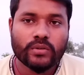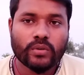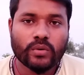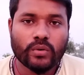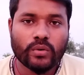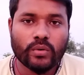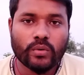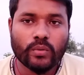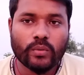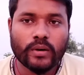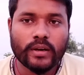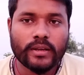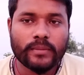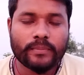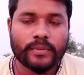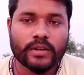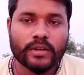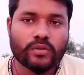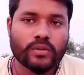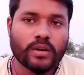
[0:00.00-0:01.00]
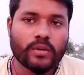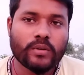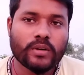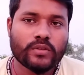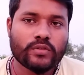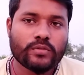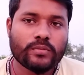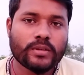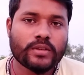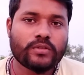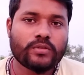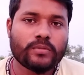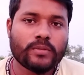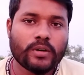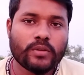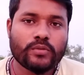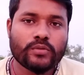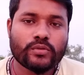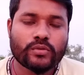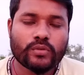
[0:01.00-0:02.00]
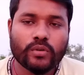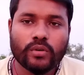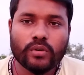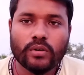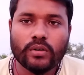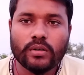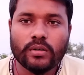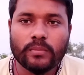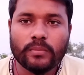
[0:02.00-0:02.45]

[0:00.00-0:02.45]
तो वहीं पर जो है वह सुबह सुबह उसको